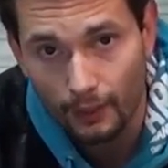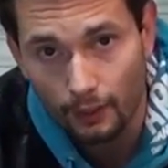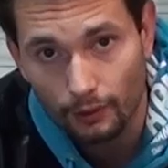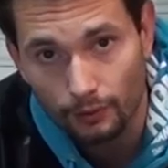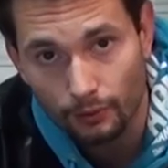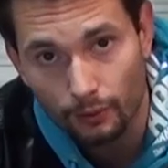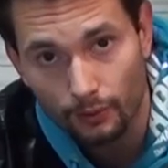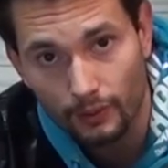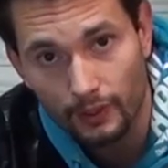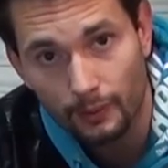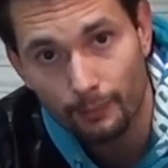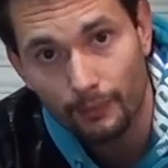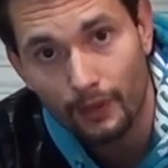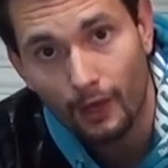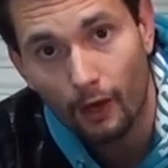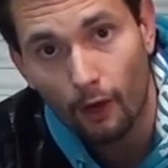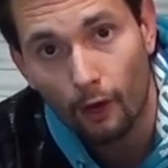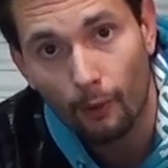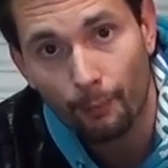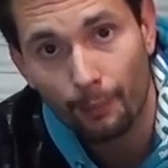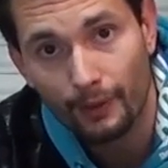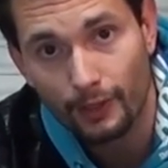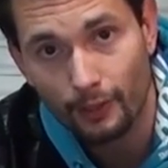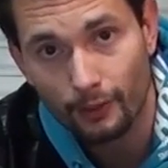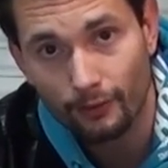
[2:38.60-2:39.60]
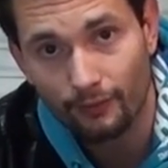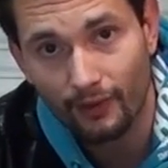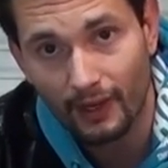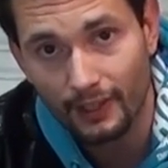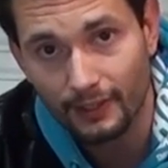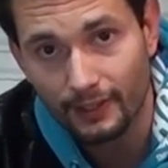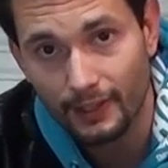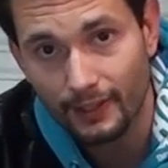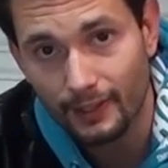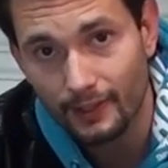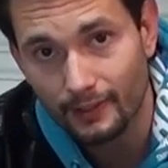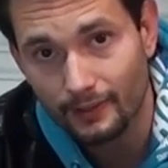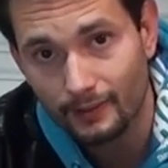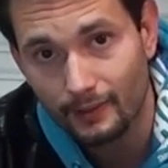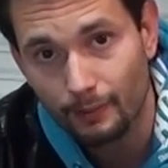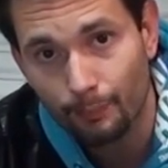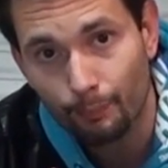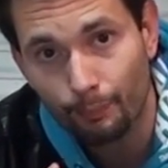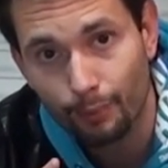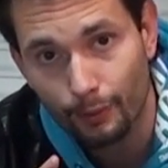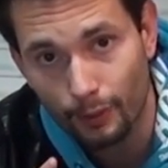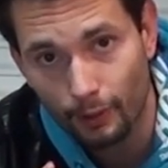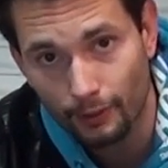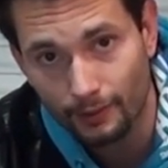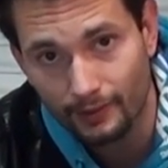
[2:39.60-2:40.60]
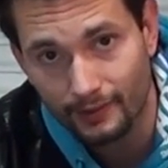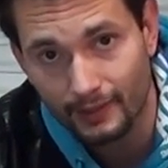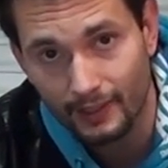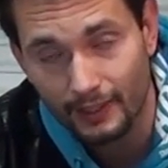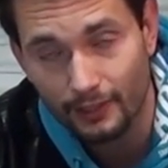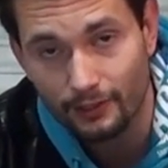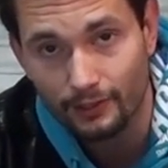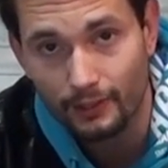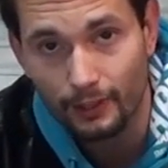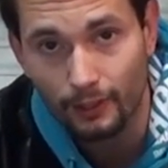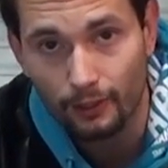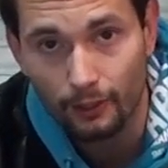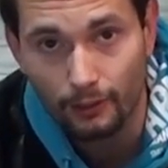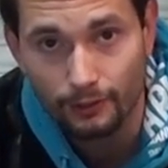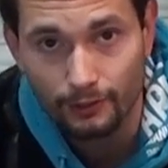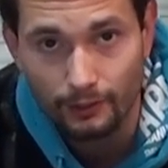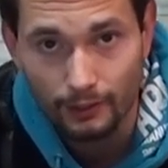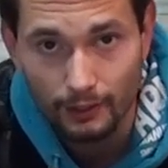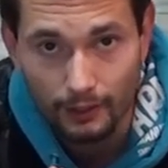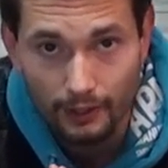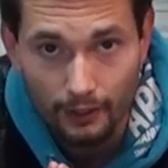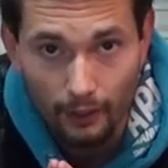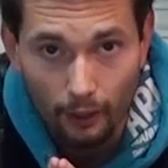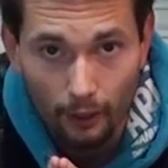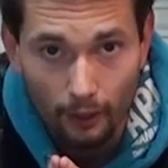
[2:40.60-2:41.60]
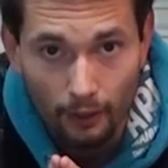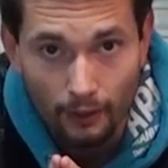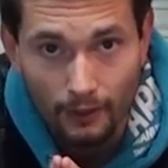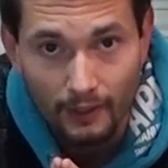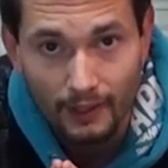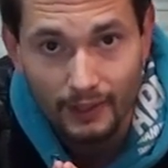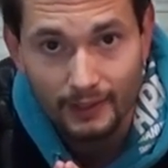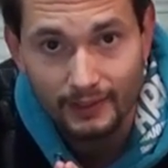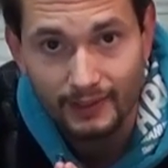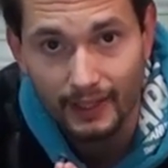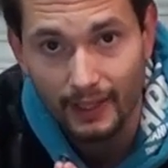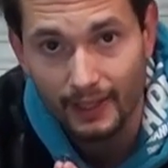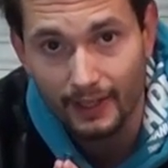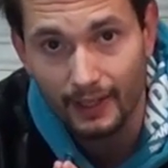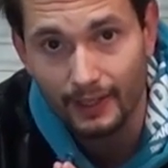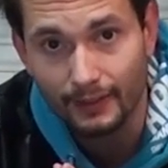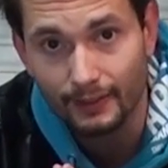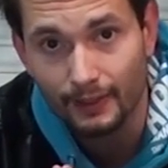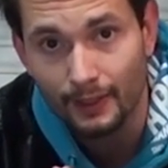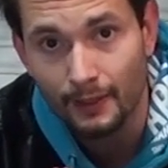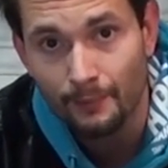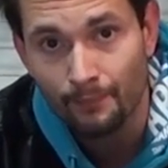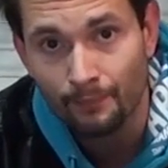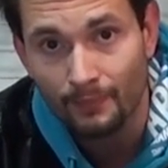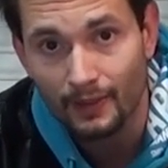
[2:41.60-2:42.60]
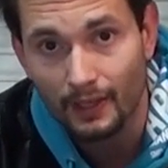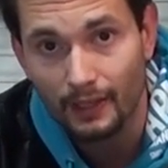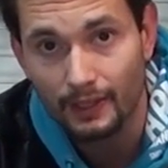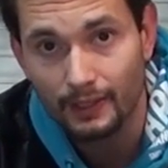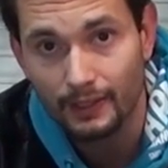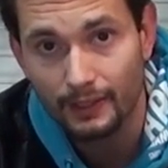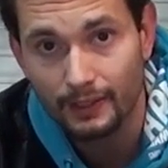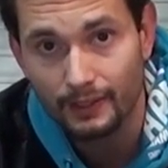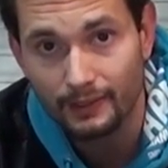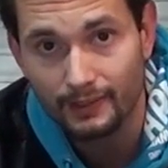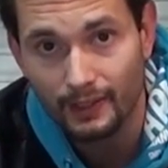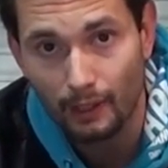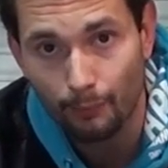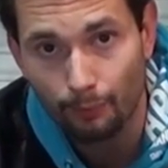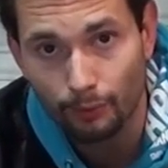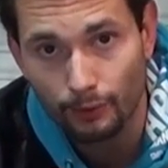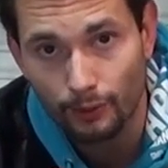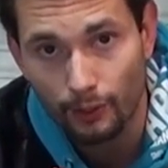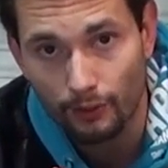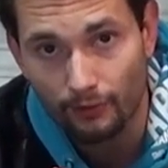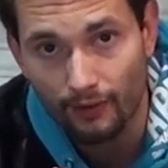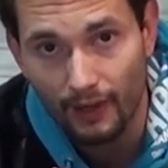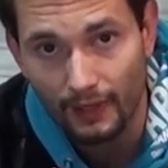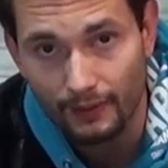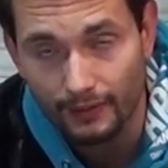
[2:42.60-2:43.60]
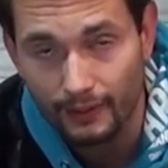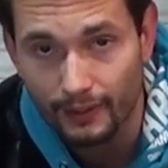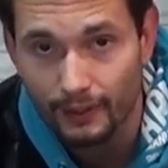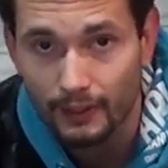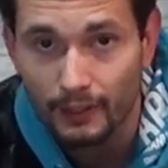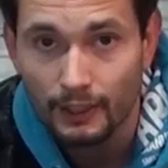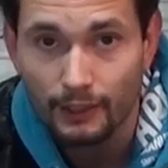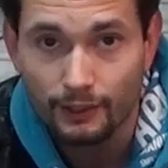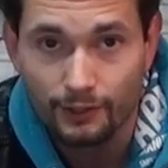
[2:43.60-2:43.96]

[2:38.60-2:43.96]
którym operowanie jest proste, jeśli chodzi o teren e, zabudowany.